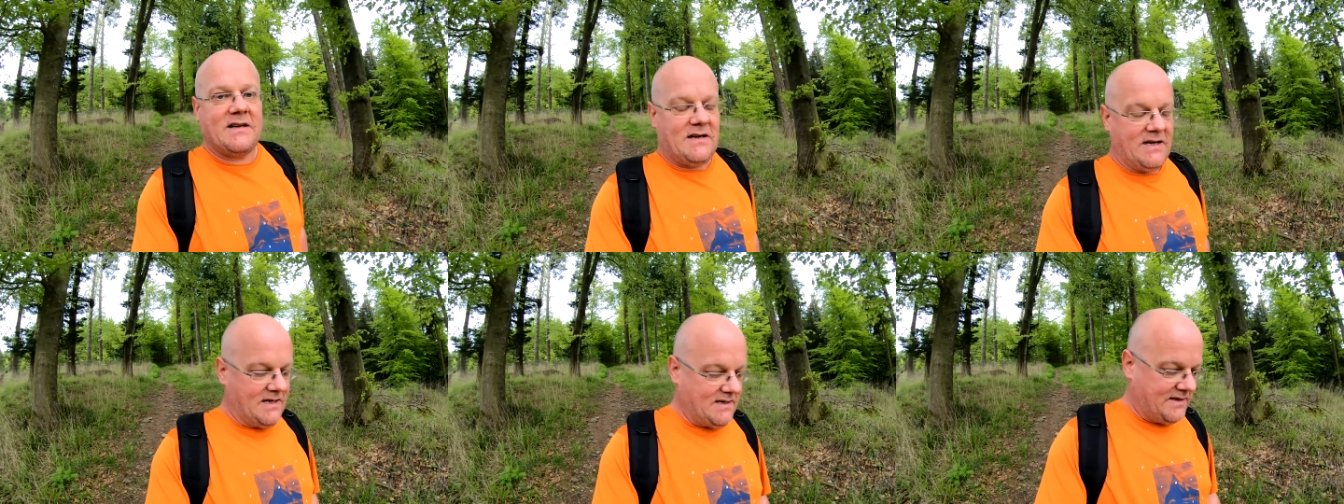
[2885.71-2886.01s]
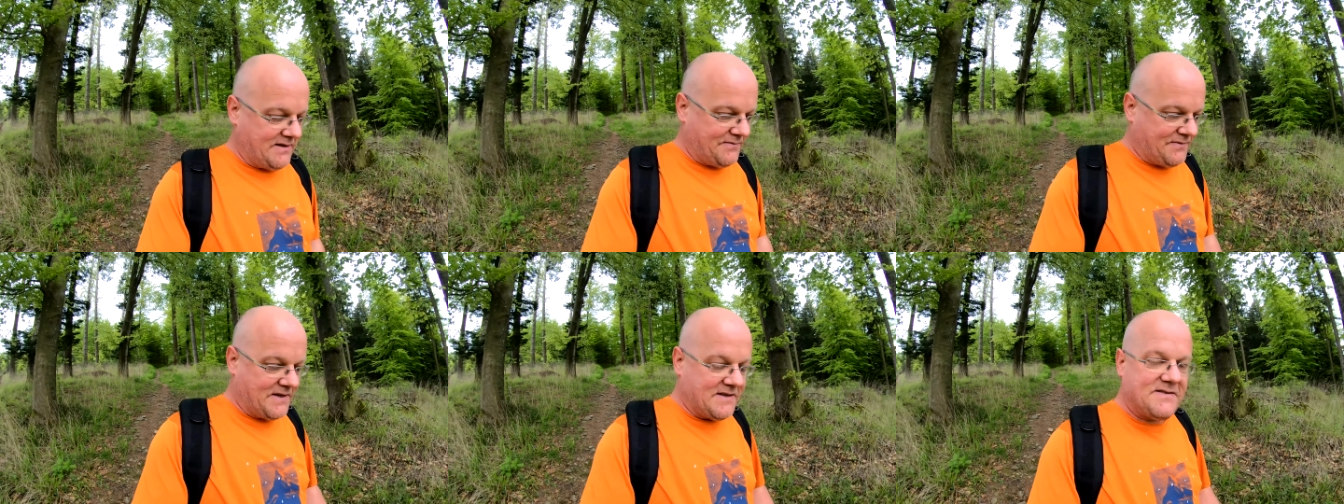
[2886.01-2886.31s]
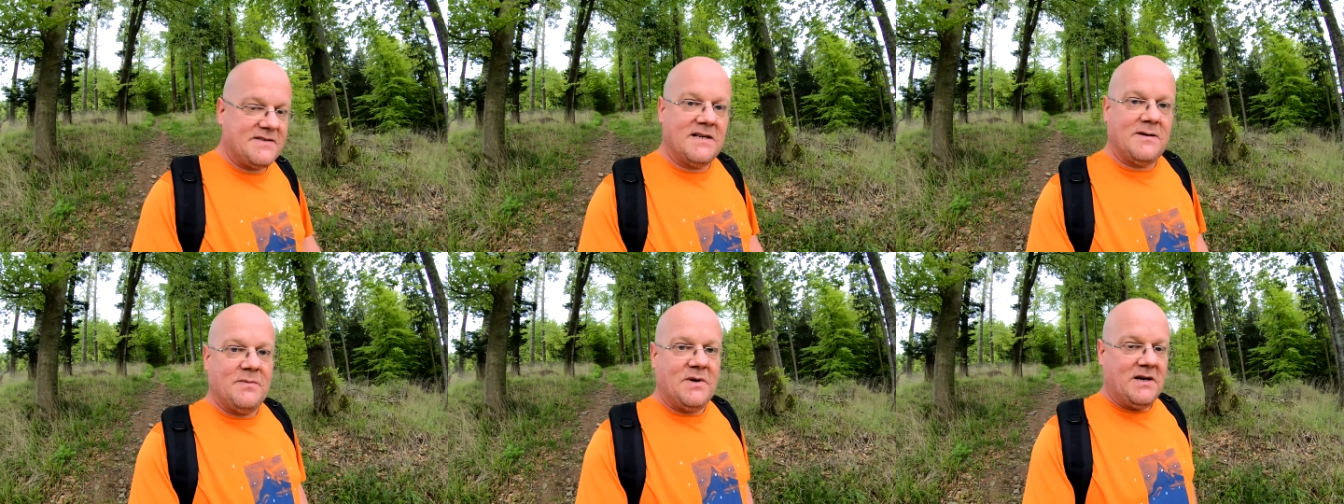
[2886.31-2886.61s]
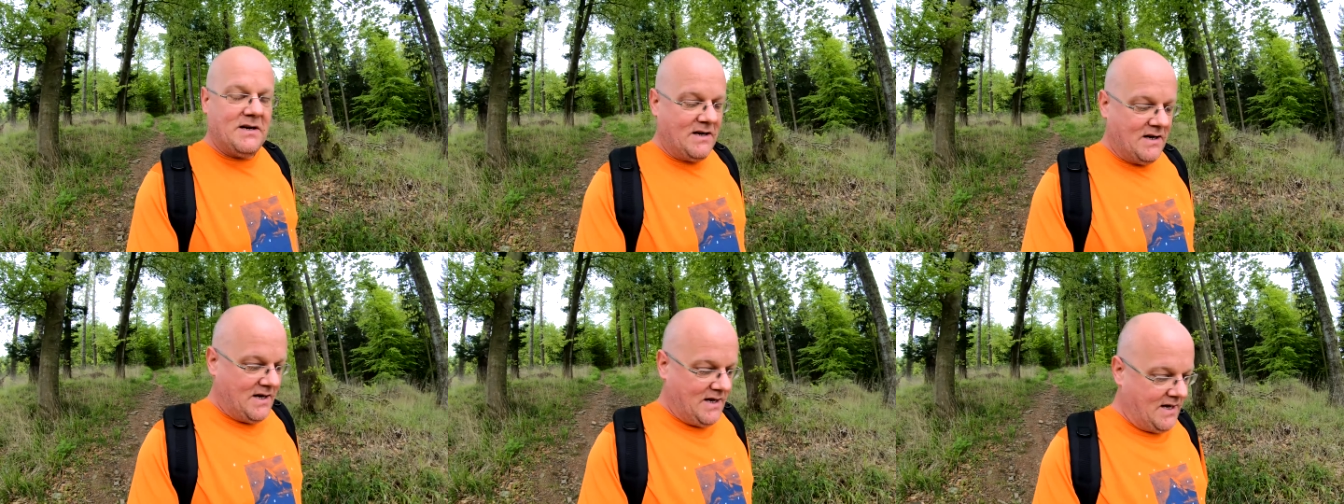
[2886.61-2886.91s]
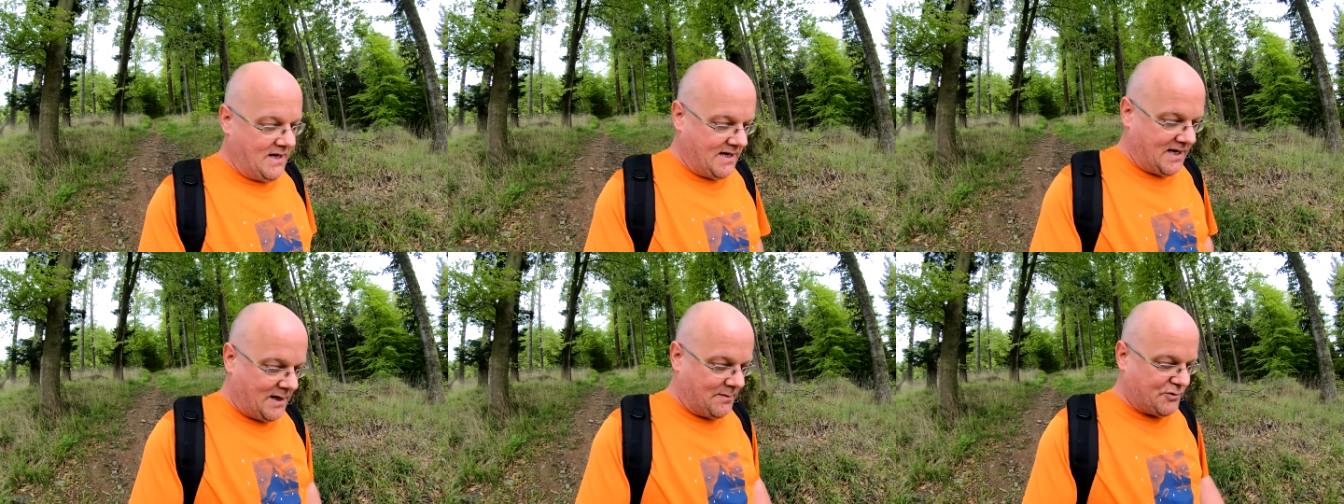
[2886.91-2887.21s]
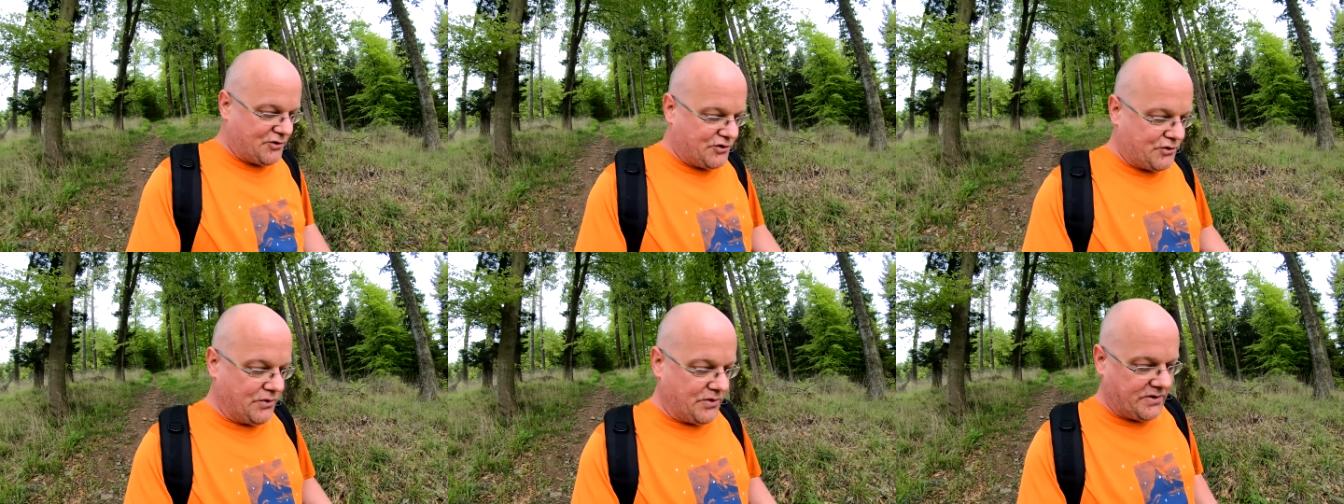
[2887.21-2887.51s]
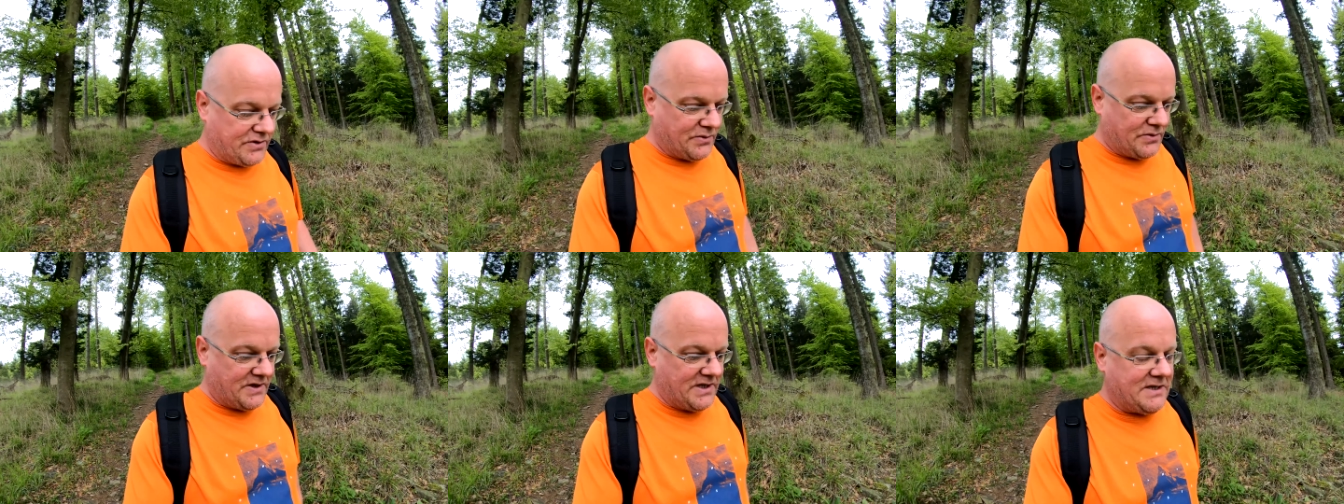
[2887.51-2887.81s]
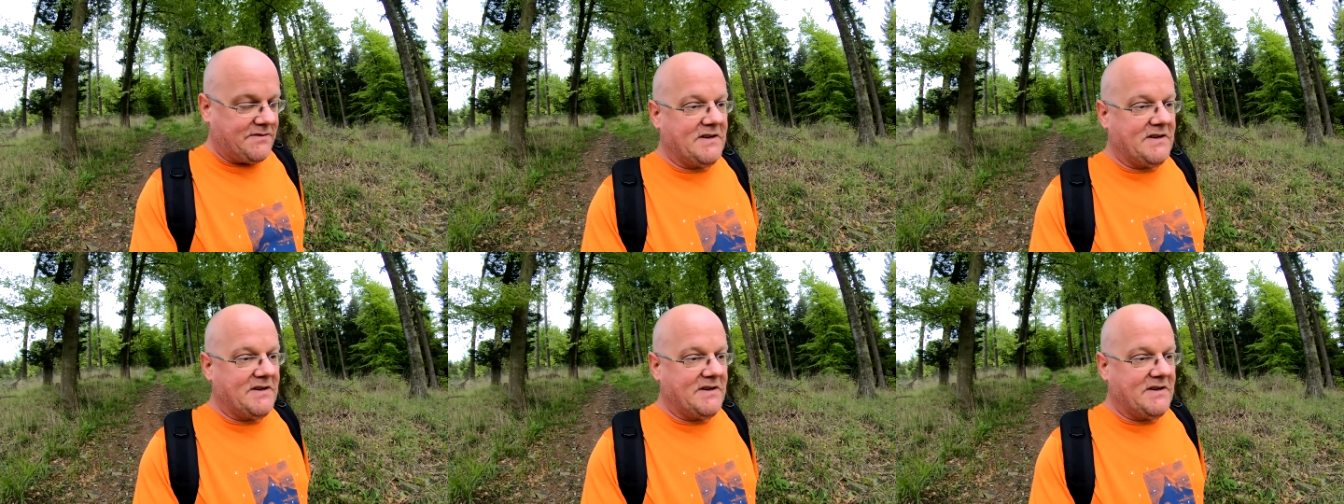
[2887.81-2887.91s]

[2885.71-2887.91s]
eigentlich fast immer am Stück durch.